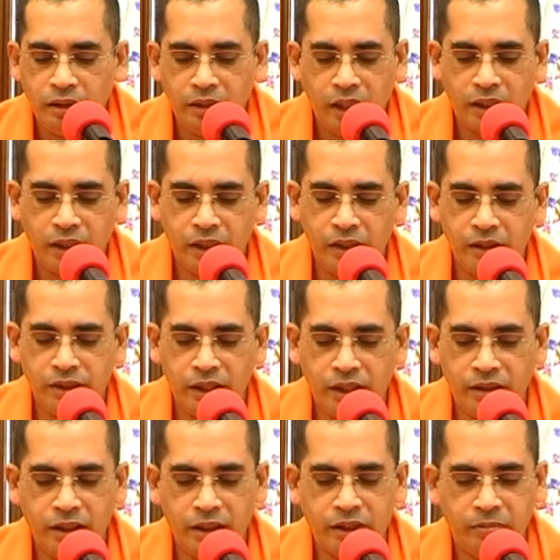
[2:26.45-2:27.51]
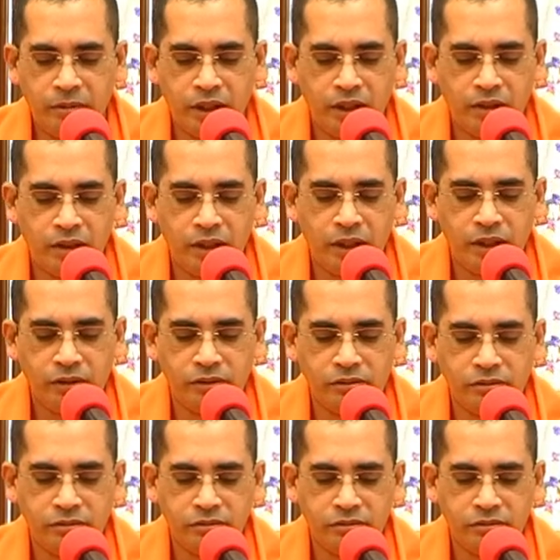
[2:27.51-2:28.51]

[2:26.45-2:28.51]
ఇందాక నుంచి అధ్యక్ష మహారాజులు గారు